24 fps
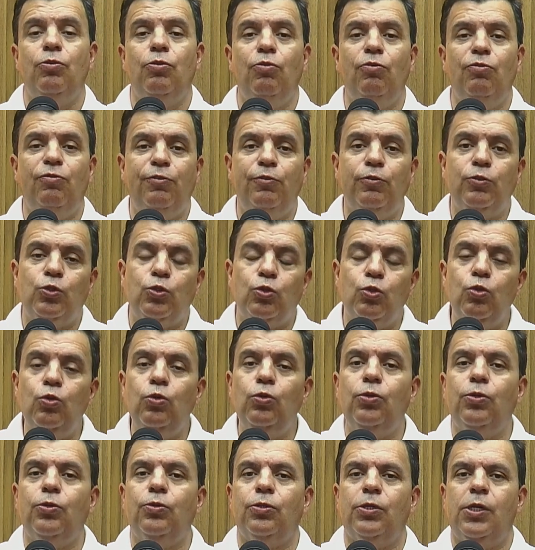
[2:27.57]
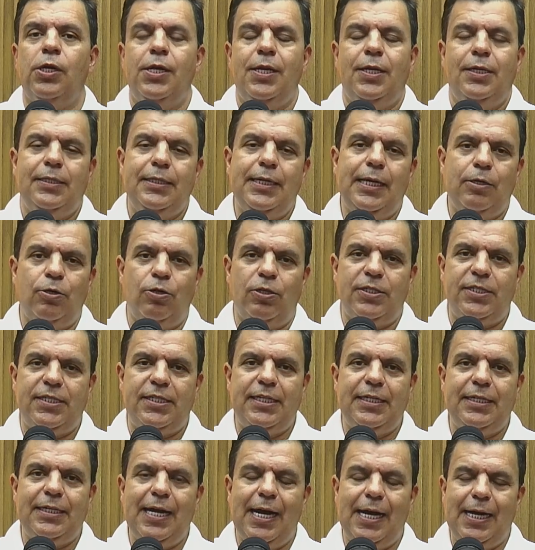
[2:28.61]
o futuro da nossa
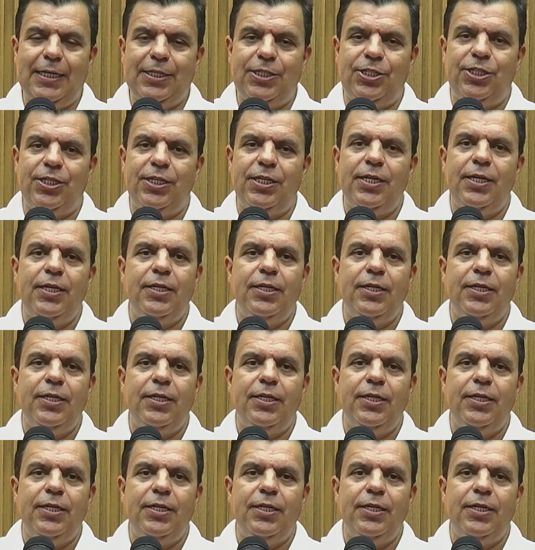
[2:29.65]
cidade